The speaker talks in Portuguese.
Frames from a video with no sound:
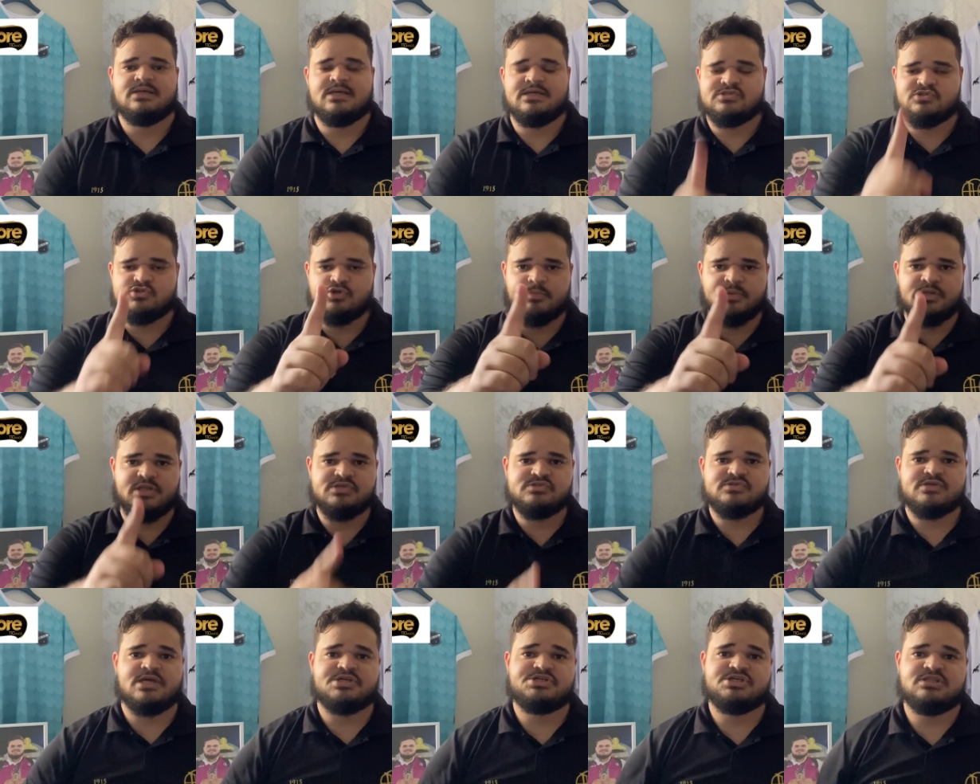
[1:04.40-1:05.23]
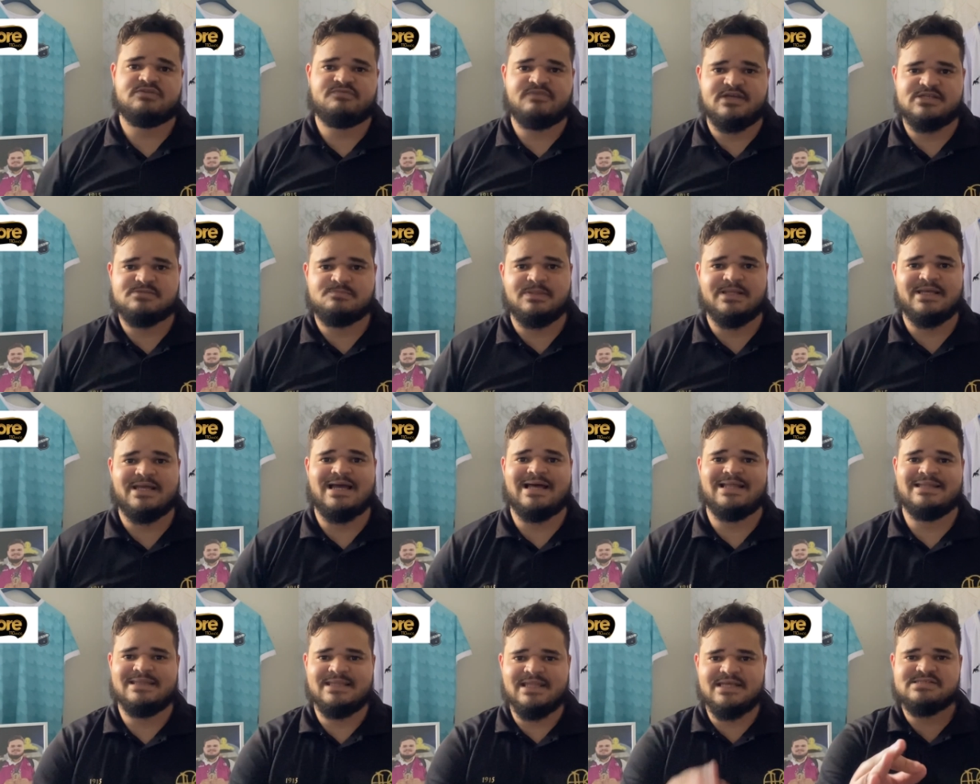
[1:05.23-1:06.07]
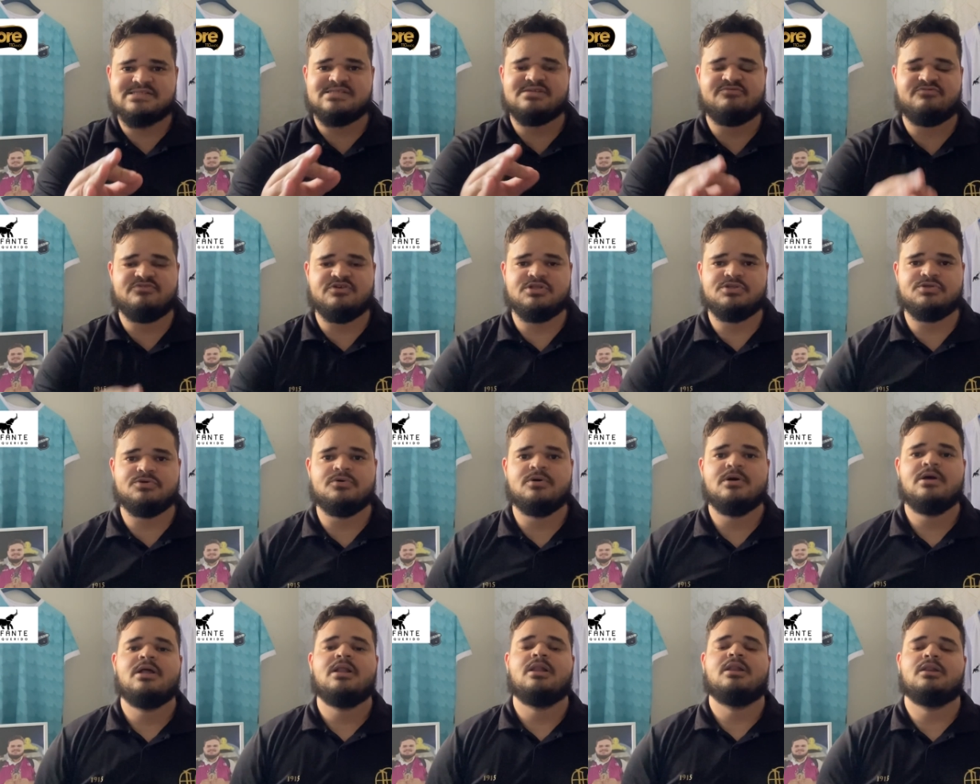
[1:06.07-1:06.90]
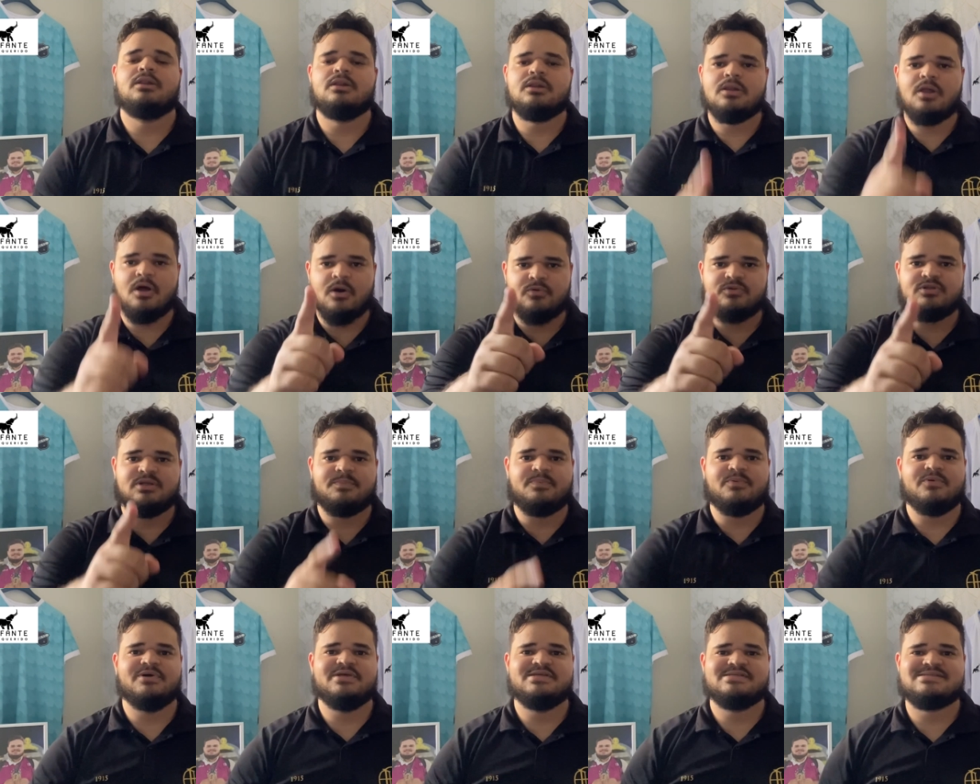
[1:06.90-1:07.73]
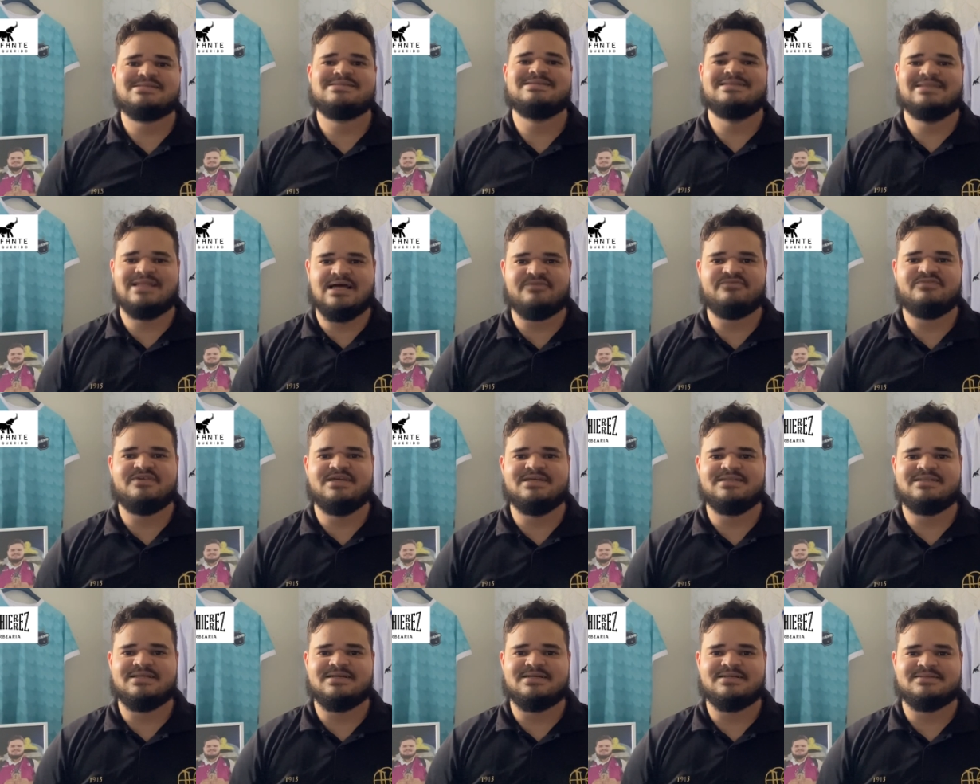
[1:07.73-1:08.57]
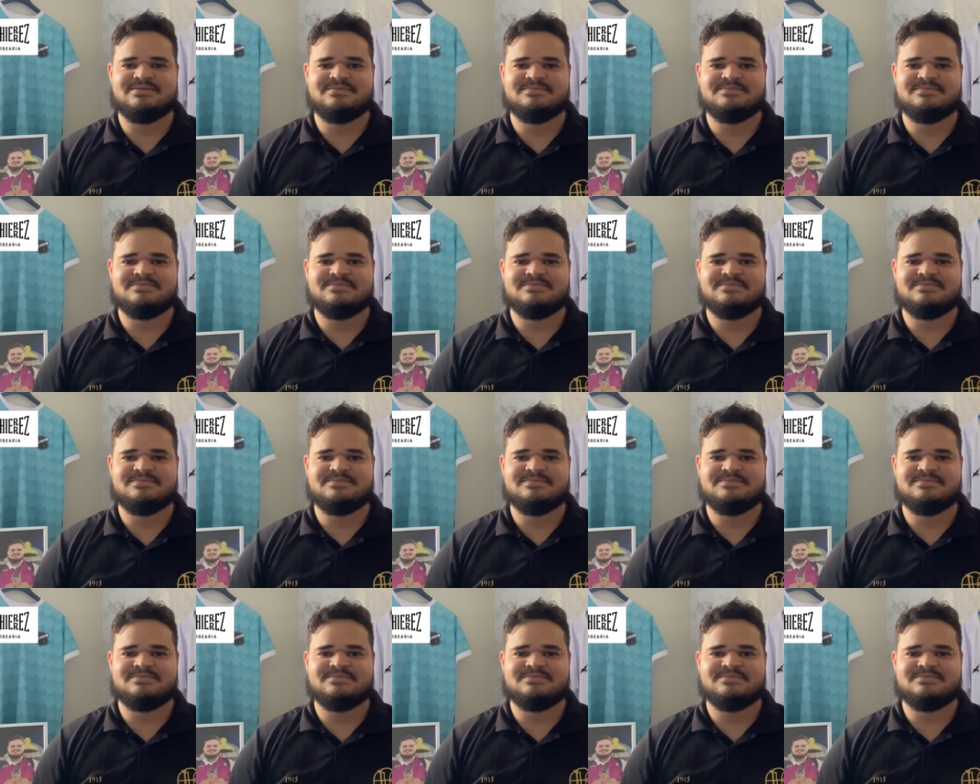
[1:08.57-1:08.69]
É sobre isso que a gente vai explicar nesse vídeo, logo depois da vinheta.